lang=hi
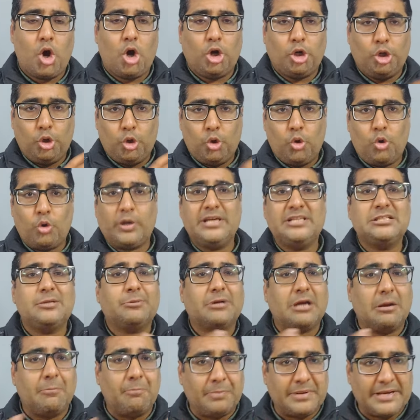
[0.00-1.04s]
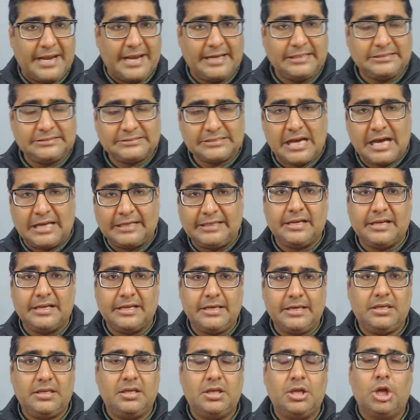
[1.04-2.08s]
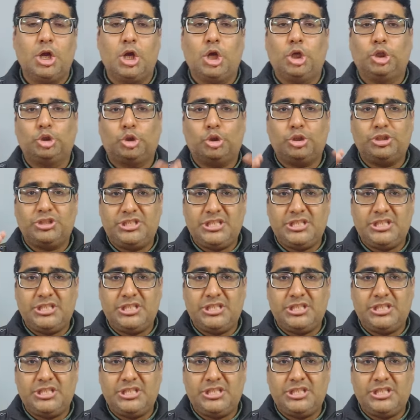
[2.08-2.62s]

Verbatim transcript: और लोगों की जब कंप्लेंट्स आने लगी तो